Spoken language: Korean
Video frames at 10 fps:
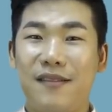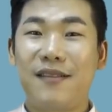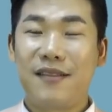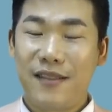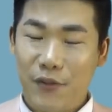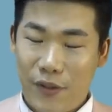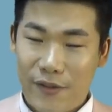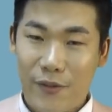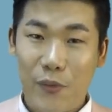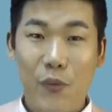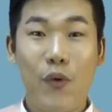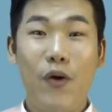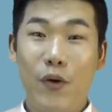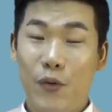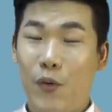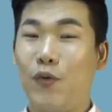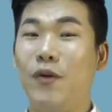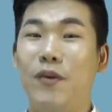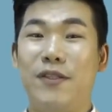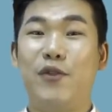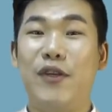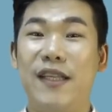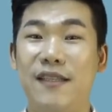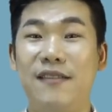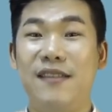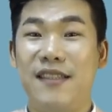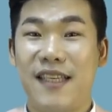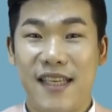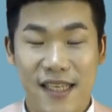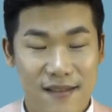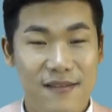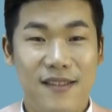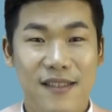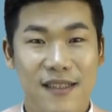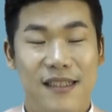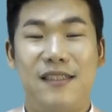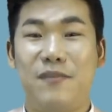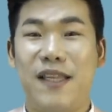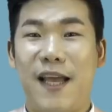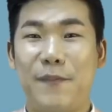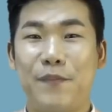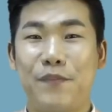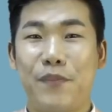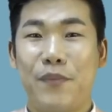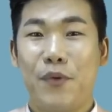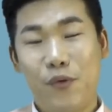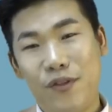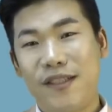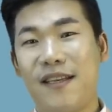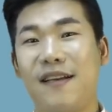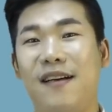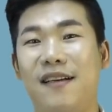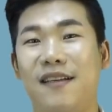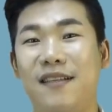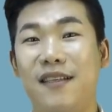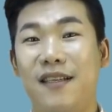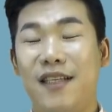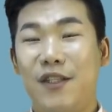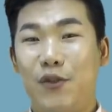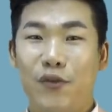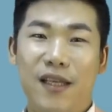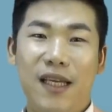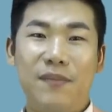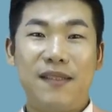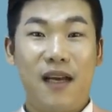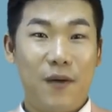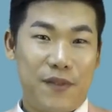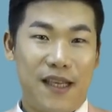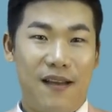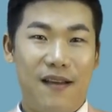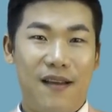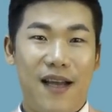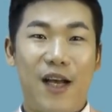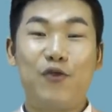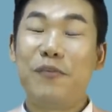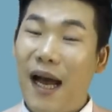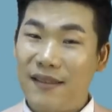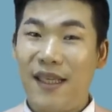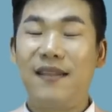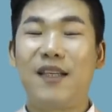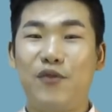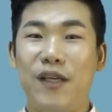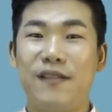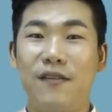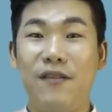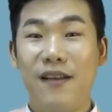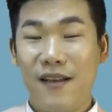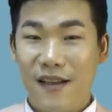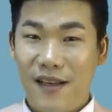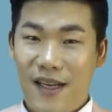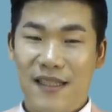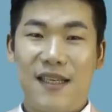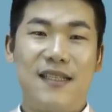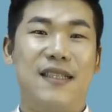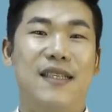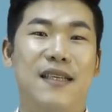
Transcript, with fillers: 그 속에서도 돈을 벌 수 있는 길은 있습니다. 오늘은 제가 주택임대 사업자 아주 많은 혜택 중에서 한 가지